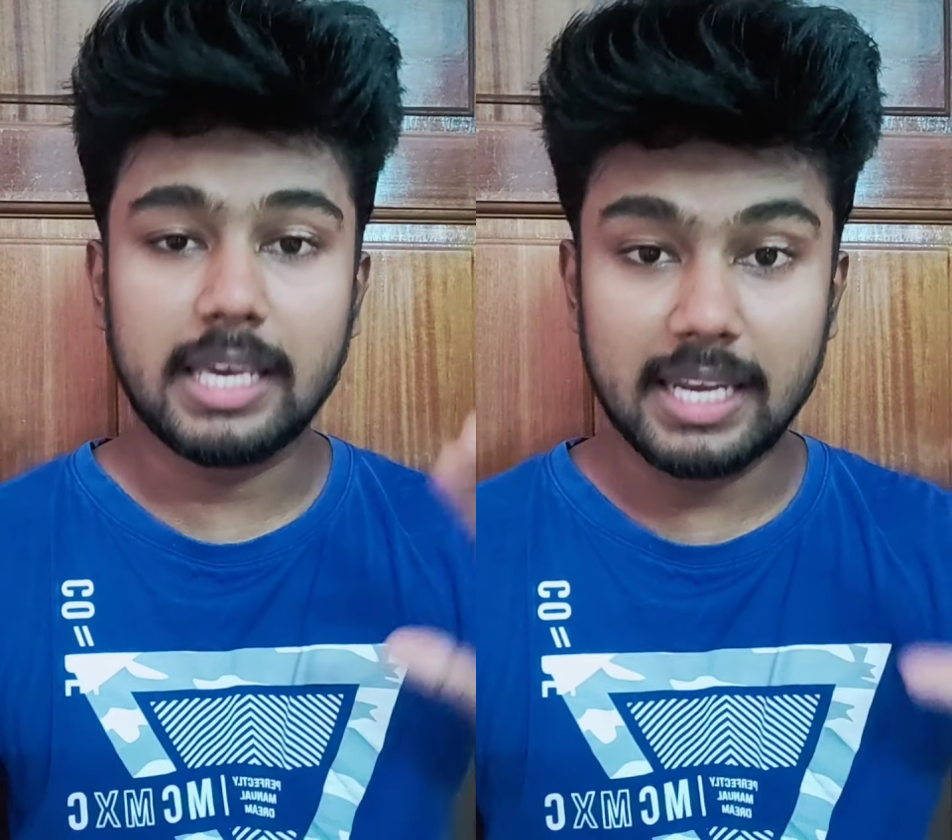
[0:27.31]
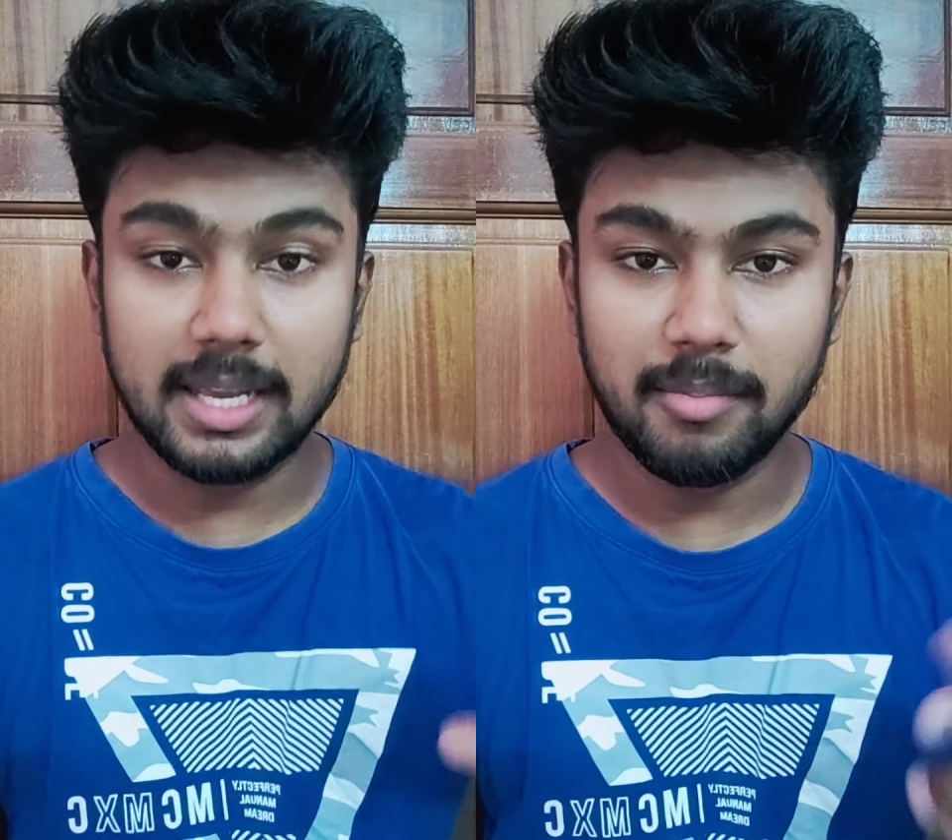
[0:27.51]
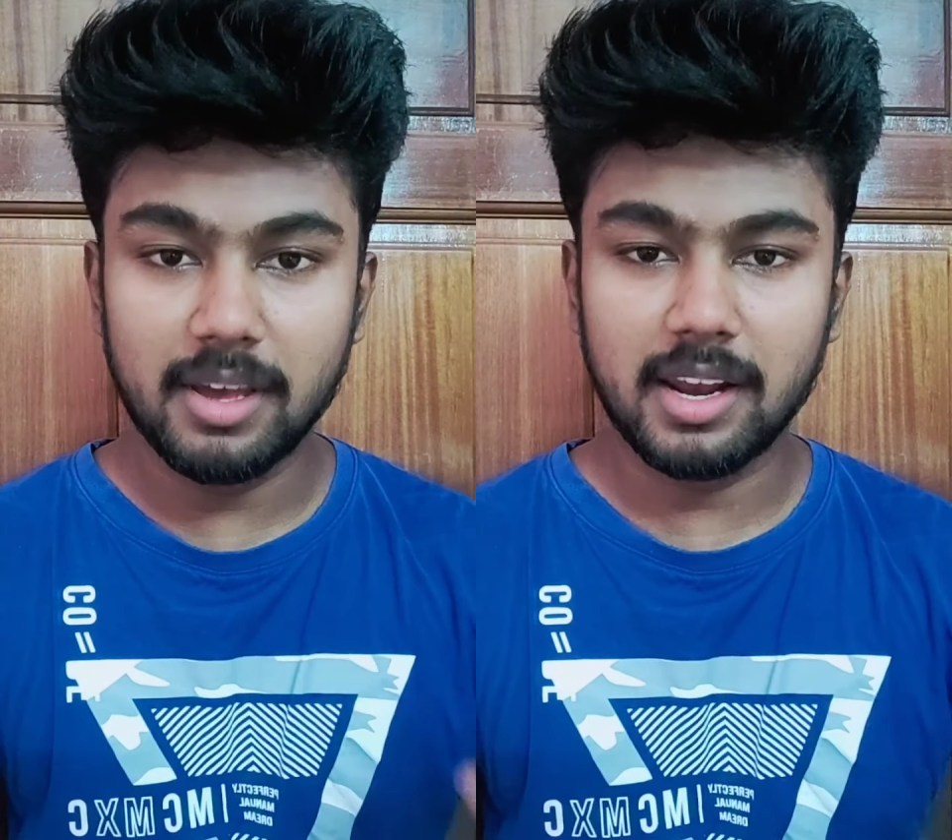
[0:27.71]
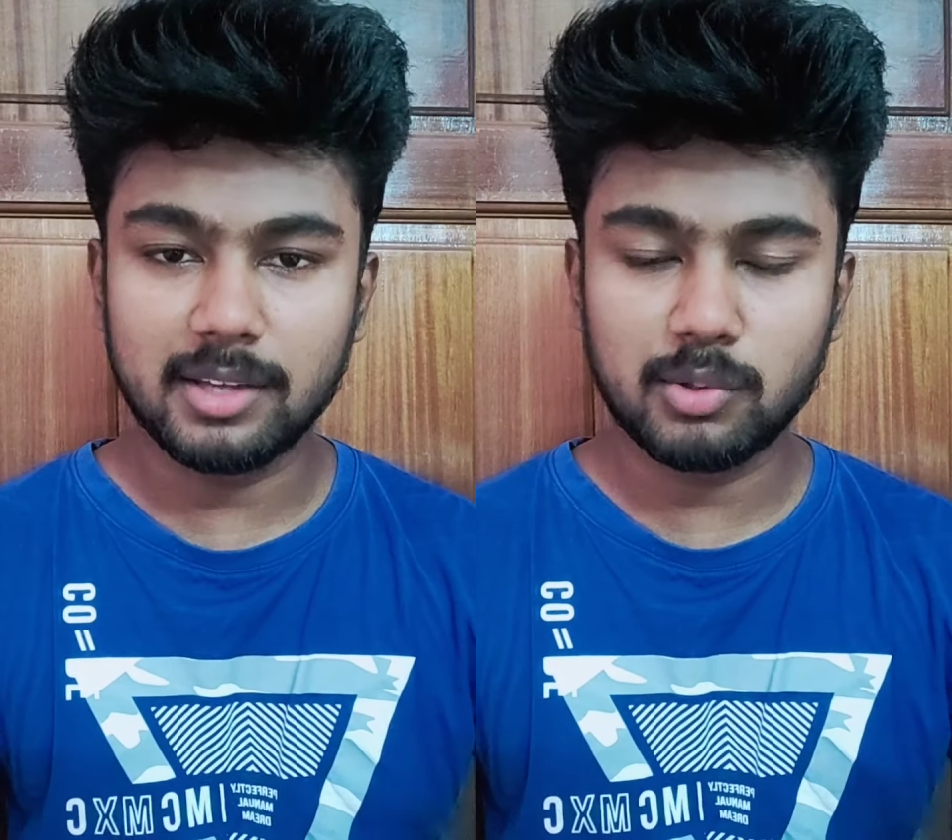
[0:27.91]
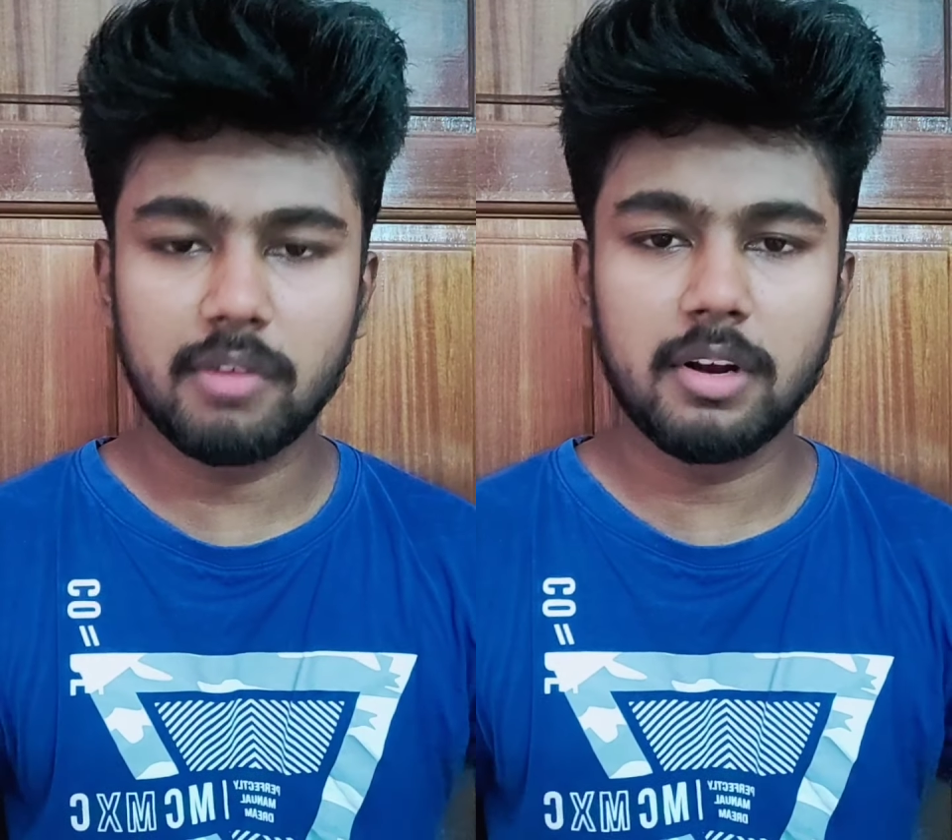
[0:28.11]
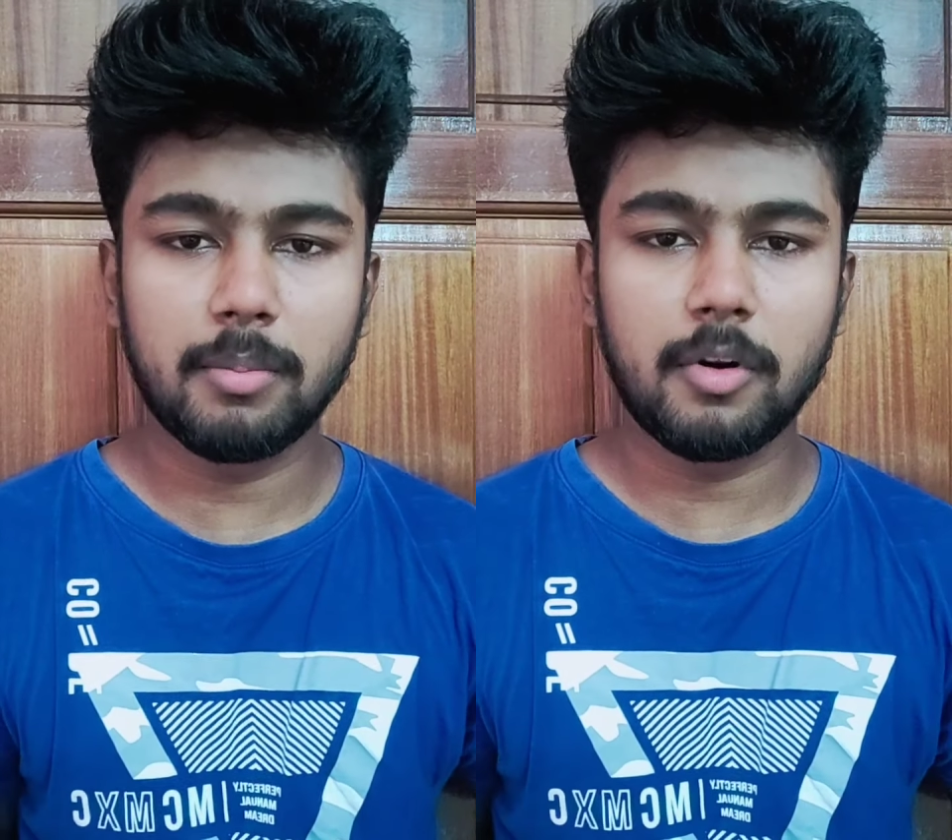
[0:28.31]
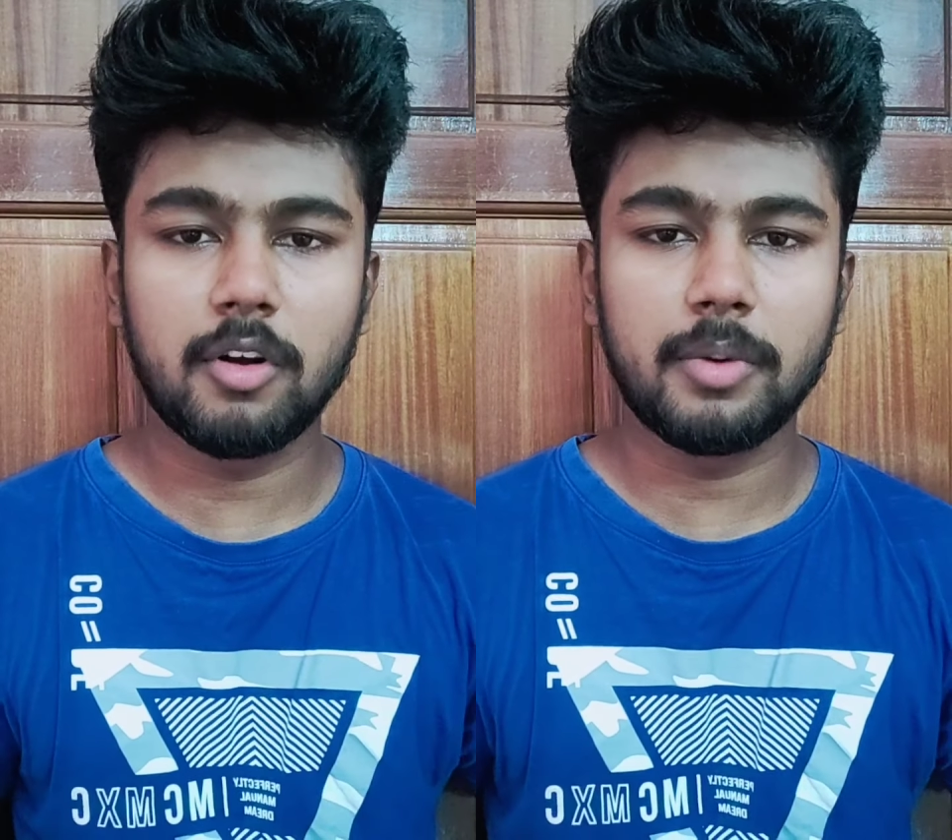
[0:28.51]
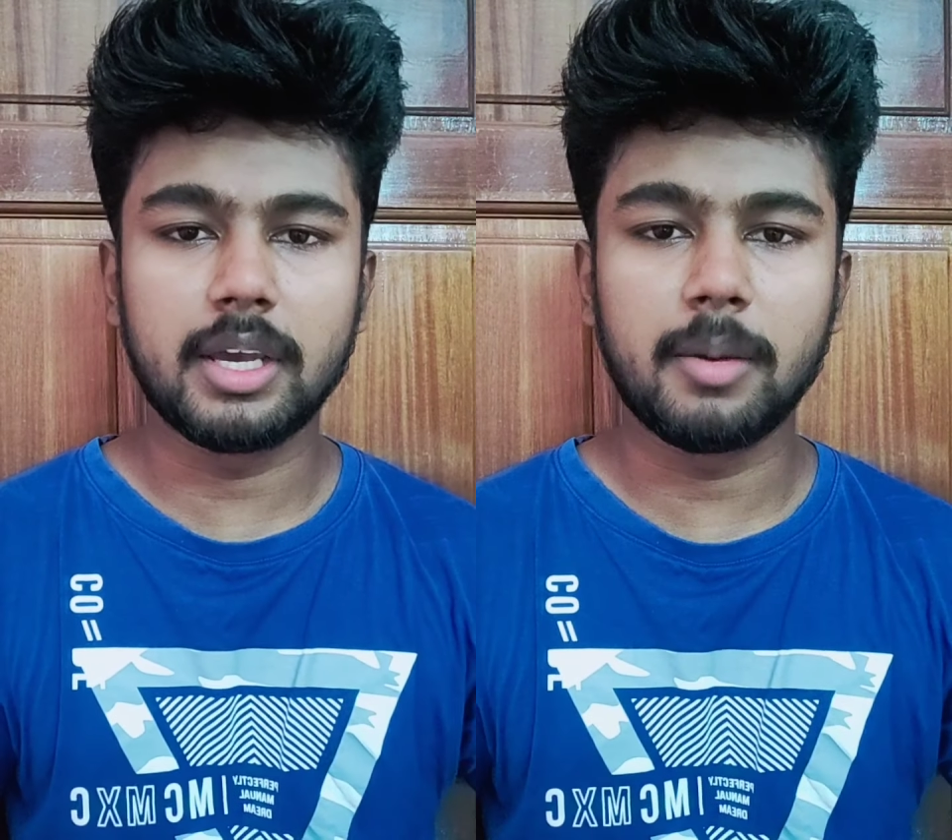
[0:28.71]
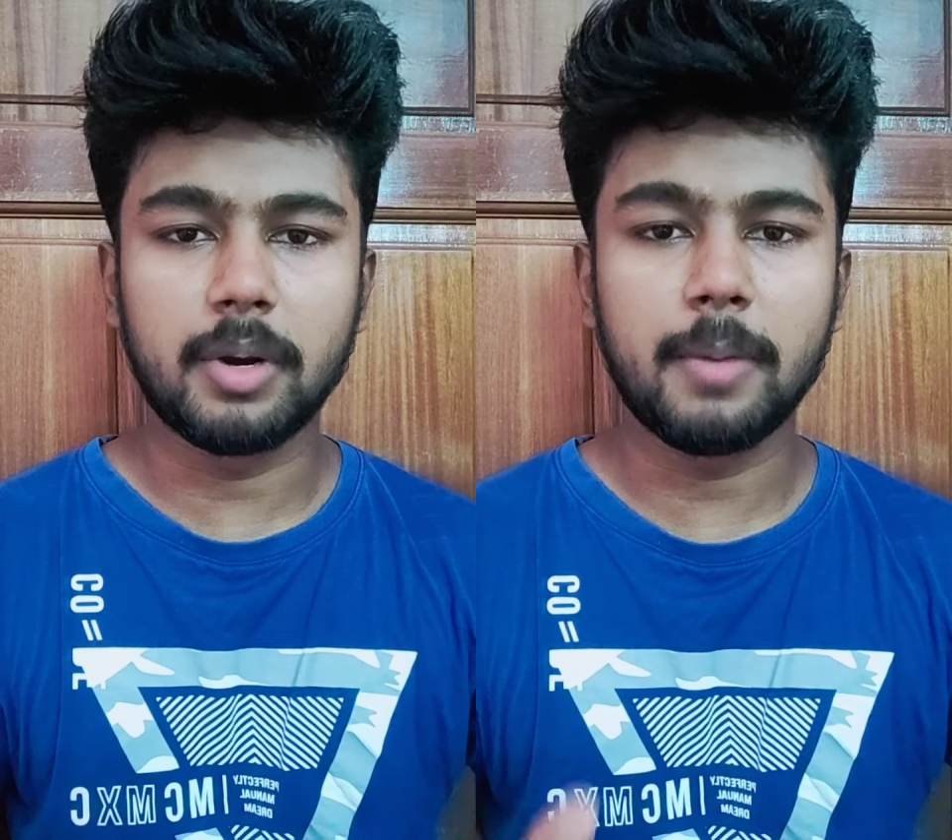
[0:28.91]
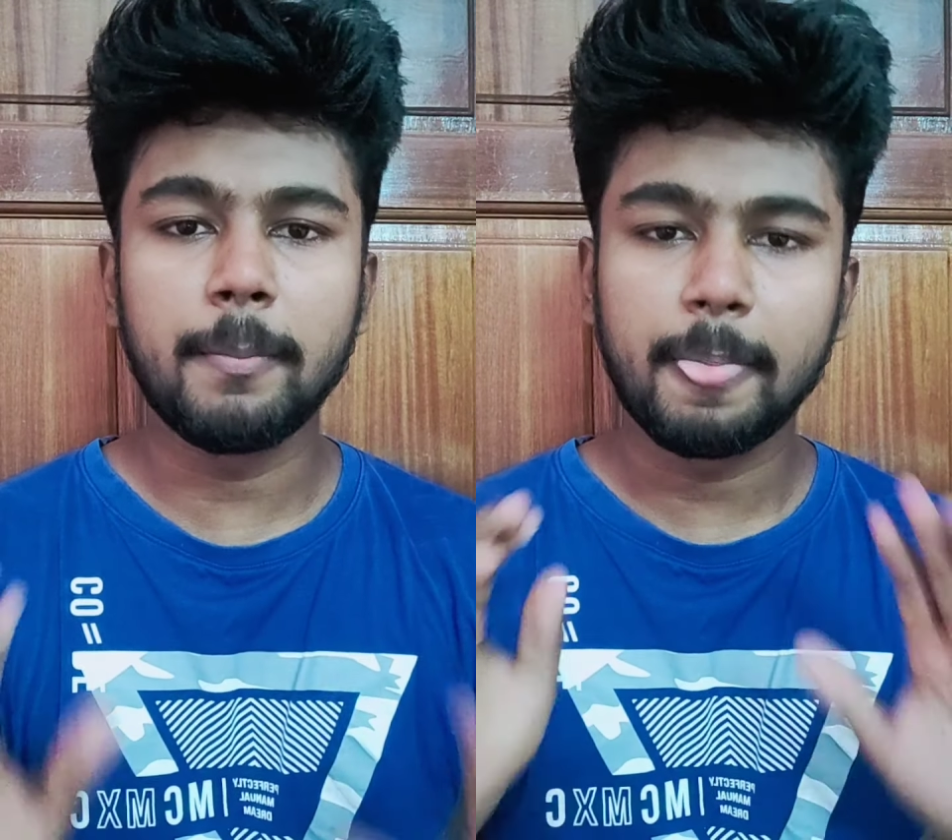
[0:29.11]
இனிமேல் நான் சொல்கிற வேலை ஃபாலோ பண்ணிங்க அப்படின்னா